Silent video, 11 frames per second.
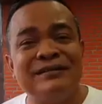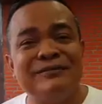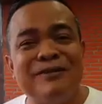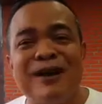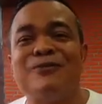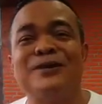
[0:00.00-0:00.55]

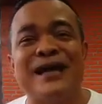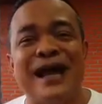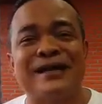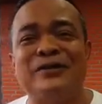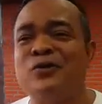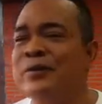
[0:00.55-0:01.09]
ว่าคุณอยาก
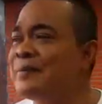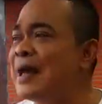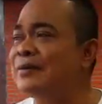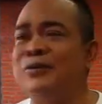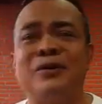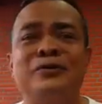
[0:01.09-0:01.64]
จะอยู่อำนา
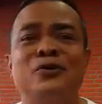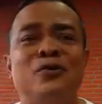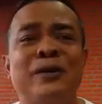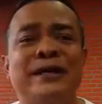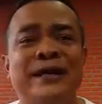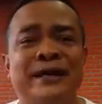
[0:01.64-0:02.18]
จคุณก็อยู่
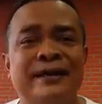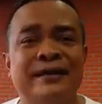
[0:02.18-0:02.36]
ไปสิ